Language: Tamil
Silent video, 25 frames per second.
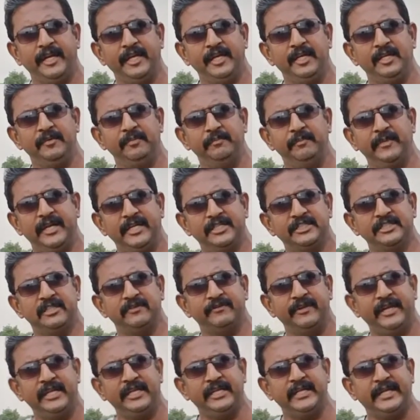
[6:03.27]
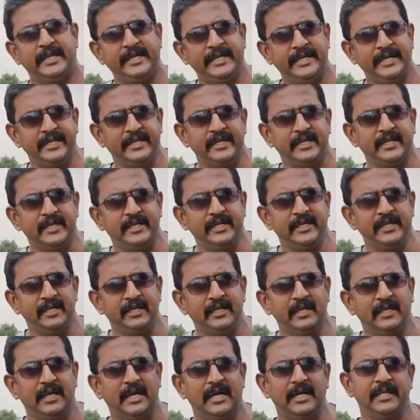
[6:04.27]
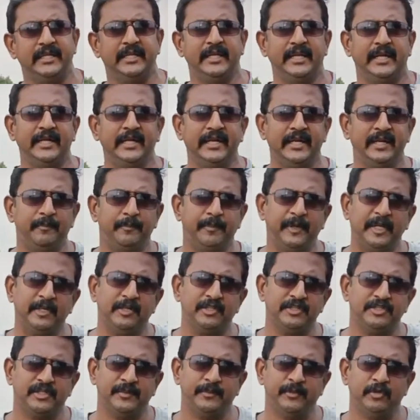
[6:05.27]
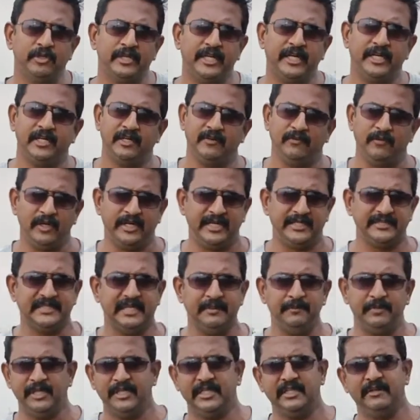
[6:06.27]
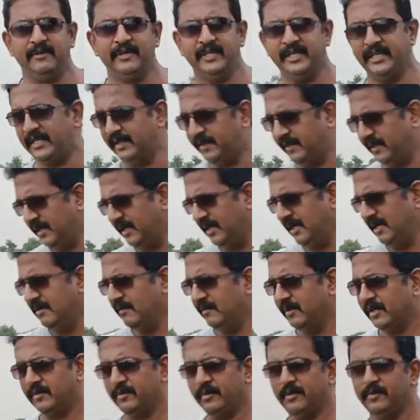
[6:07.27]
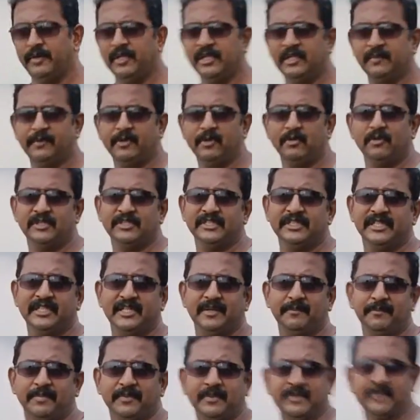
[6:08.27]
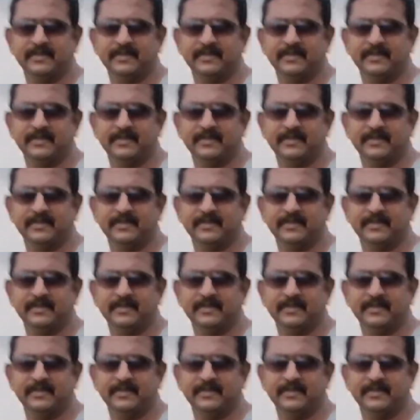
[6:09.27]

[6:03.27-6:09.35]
வெயிட் மேஜர் வெயிட் எங்கே இருக்குது அது எங்கே எப்படி டிஸ்ட்ரிபியூட் ஆகிருக்கு ஃபார் எக்ஸாம்பிள் இந்த வண்டியில் இந்த பக்கம் வந்தீங்கன்னா